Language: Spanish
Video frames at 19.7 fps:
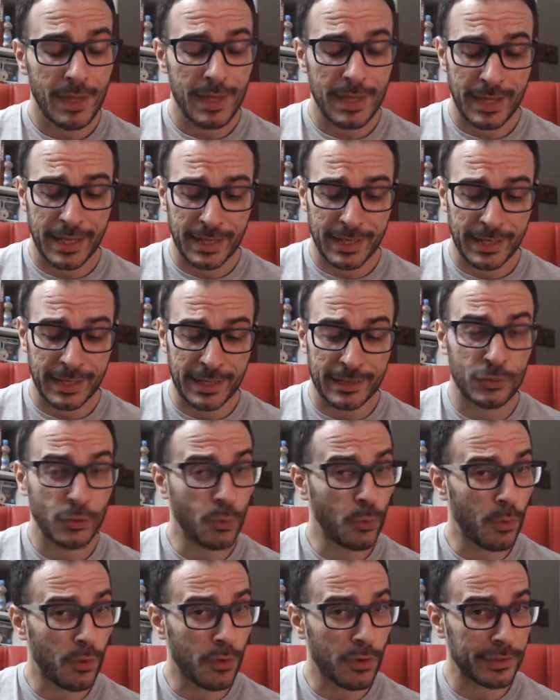eh, es
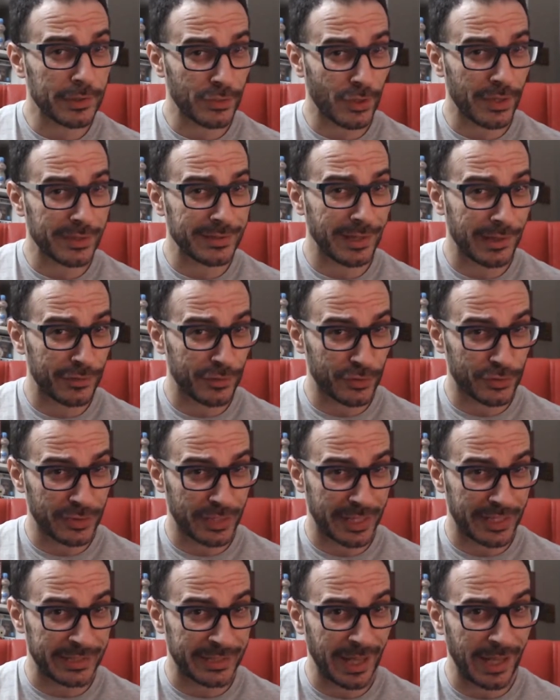un juego que solo ha salido en
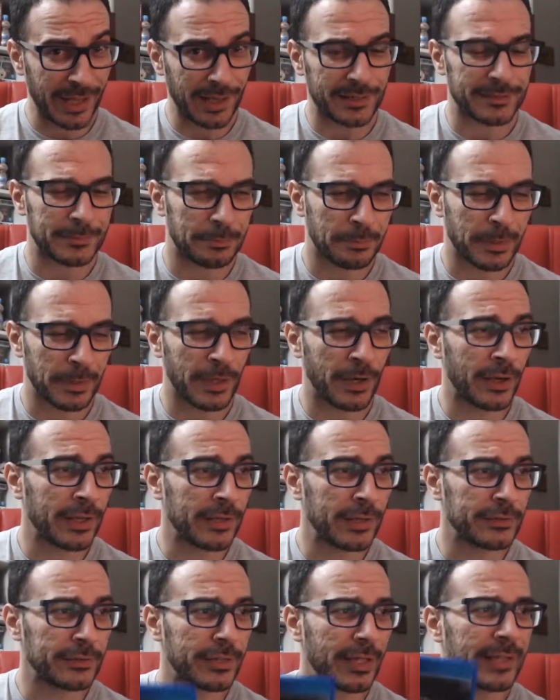digital, pero
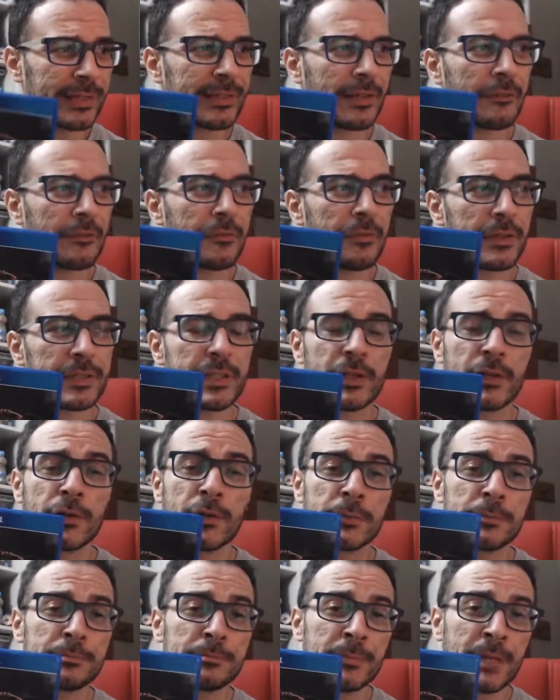aquí lo tenéis en
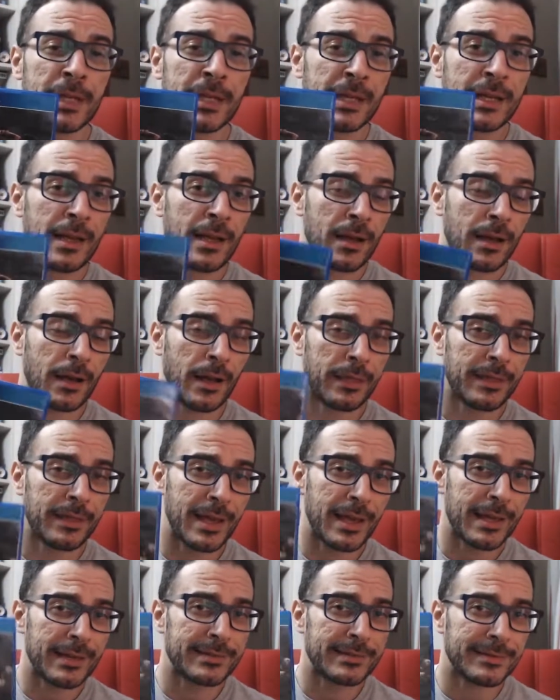físico.
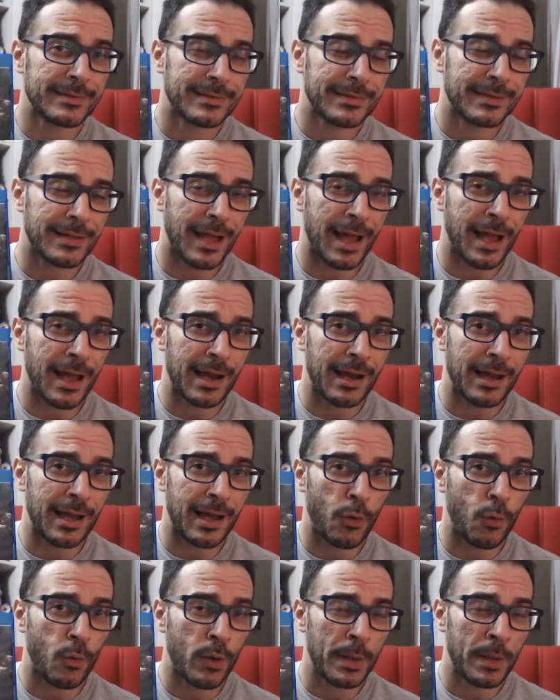Gracias a
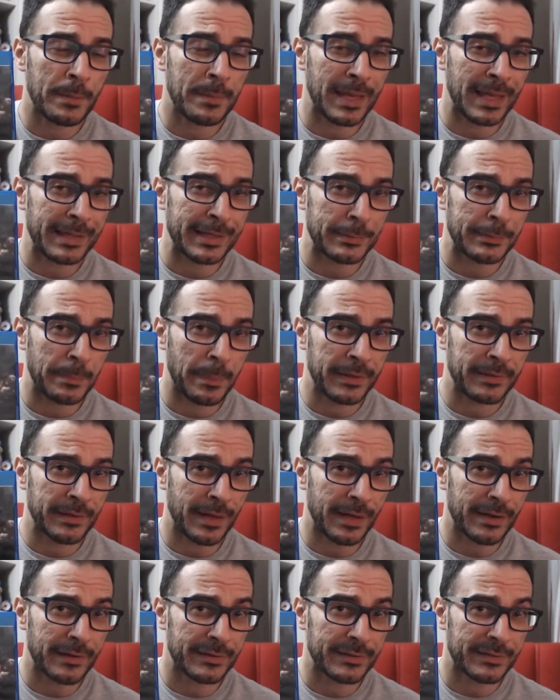la web
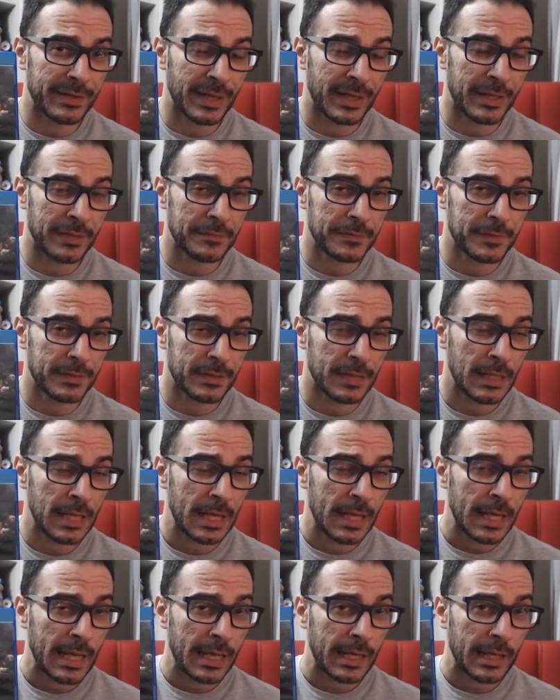Special Reserves,
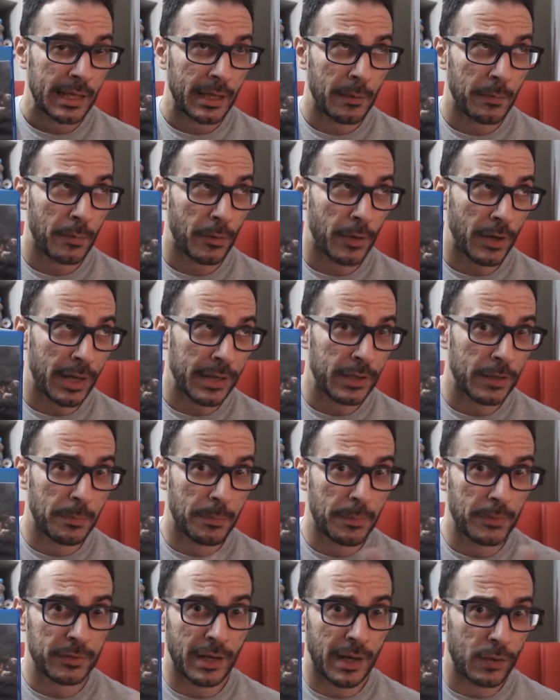que por ahí os
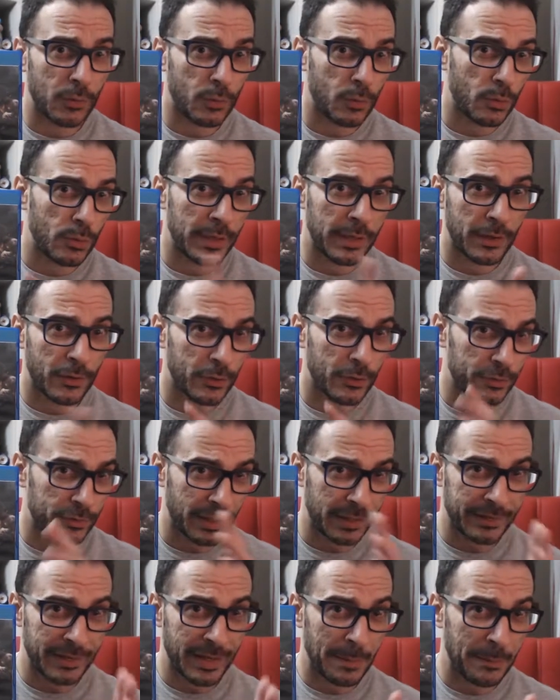pondré algún link o
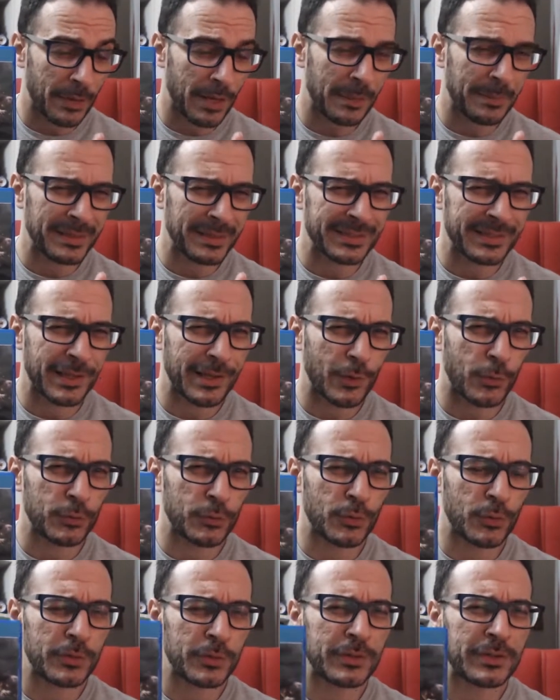saldrá por la pantalla
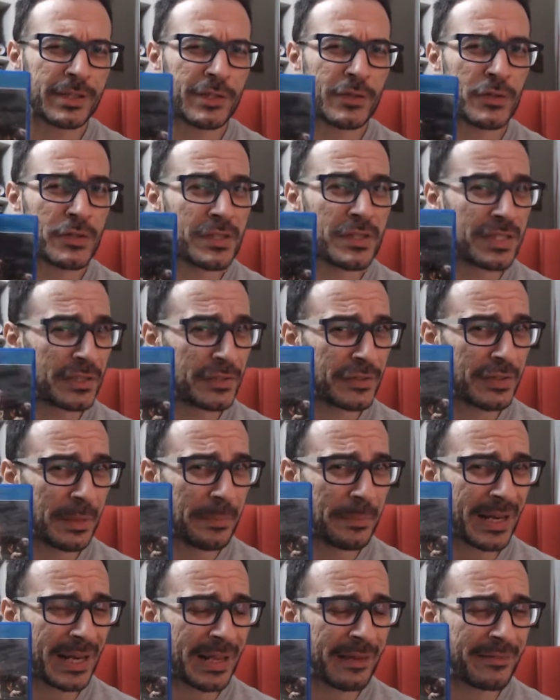justo cuando esté yo diciendo
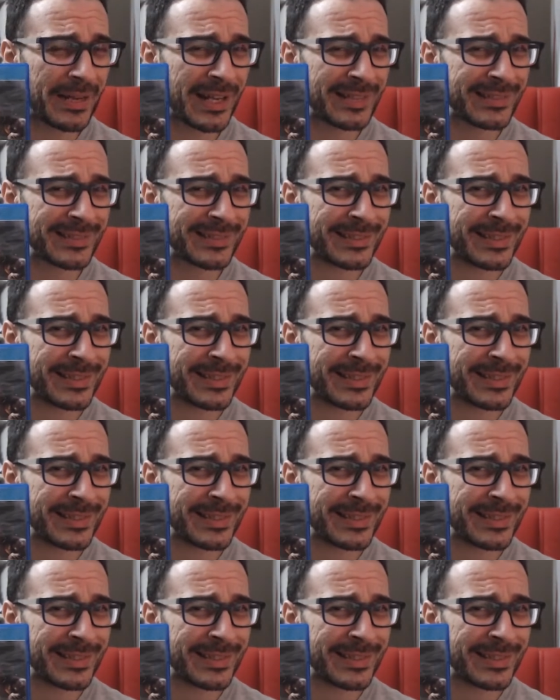estas palabras.